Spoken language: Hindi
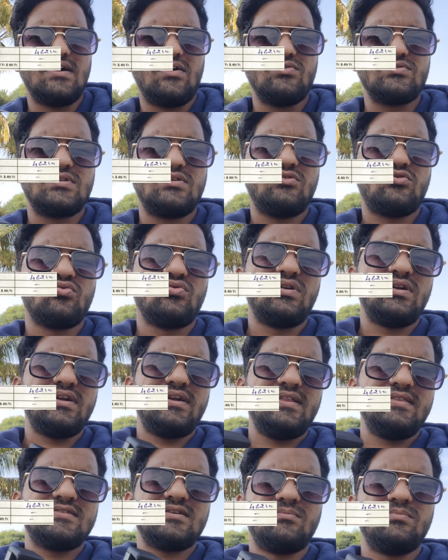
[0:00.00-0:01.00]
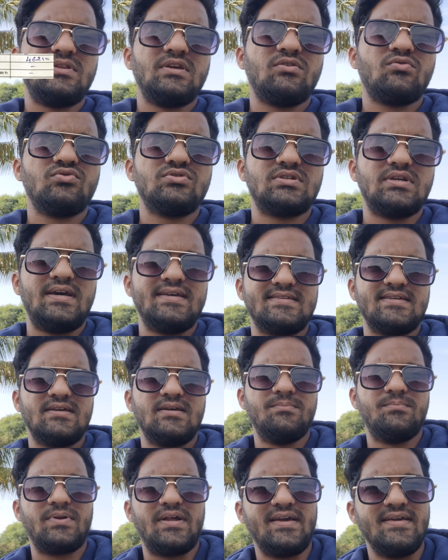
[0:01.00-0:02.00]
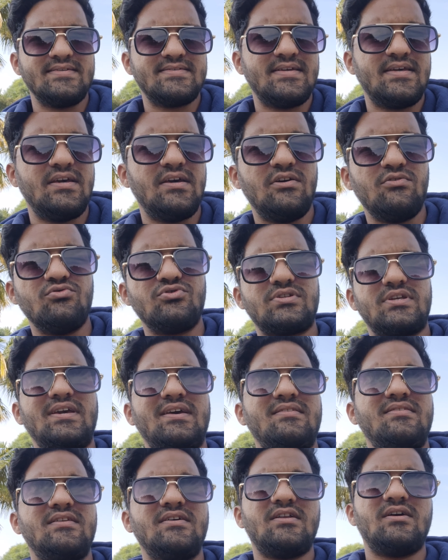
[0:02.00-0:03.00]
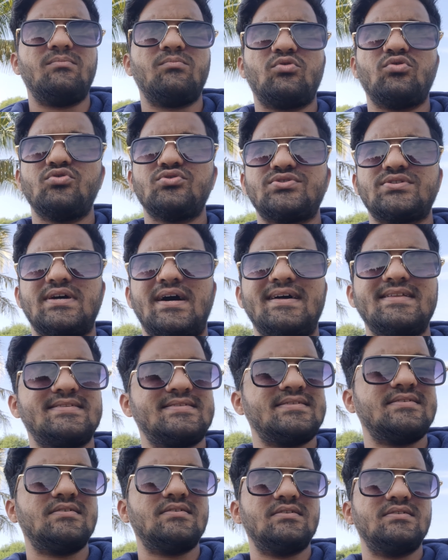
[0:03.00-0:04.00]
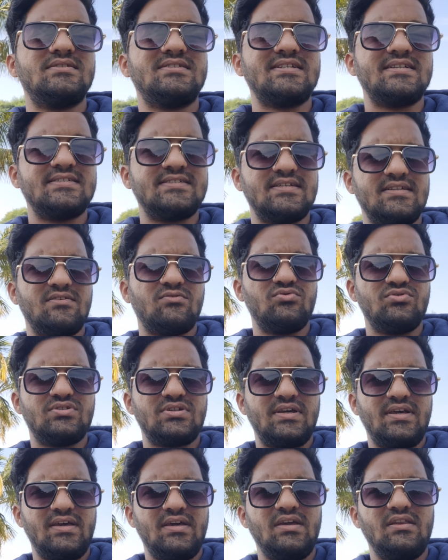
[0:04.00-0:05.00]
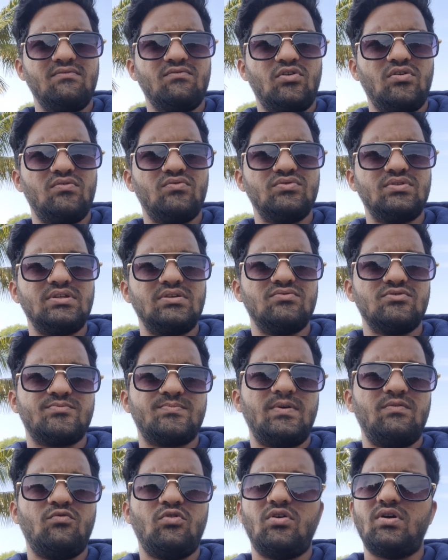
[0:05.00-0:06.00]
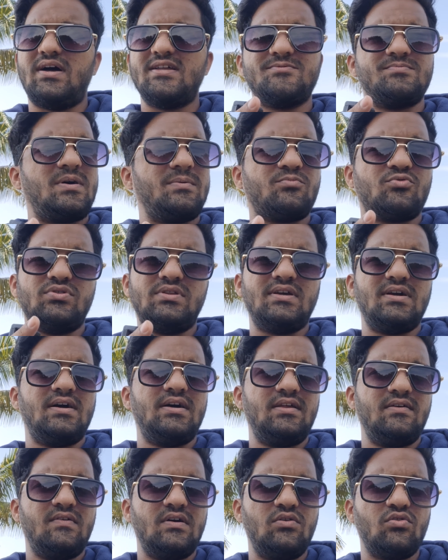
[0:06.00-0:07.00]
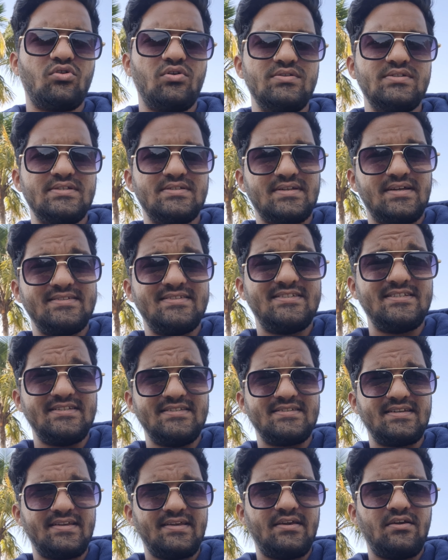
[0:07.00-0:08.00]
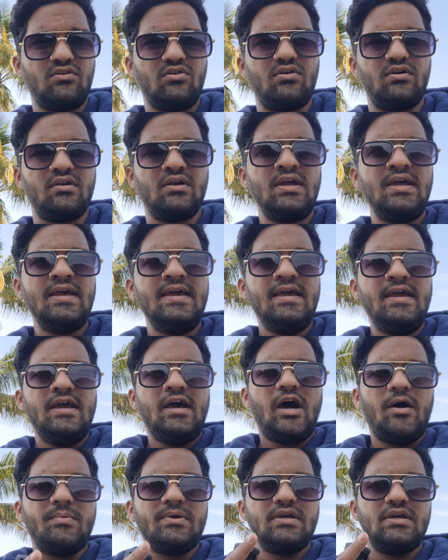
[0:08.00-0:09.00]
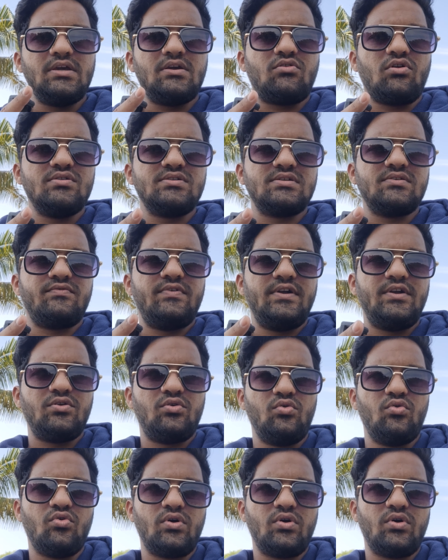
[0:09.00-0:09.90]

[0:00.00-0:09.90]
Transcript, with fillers: थाउजेंड टू हंड्रेड एंड समथिंग कुछ ऐसा है प्राइस है उसके अंदर हमको सात चीज़ें कुछ है इन्वॉल्व होती हैं उसमें वो आज मैं आपको दिखाने वाला हूँ कौन सी सात चीज़ें हैं और अभी कौन सी फ़िट हो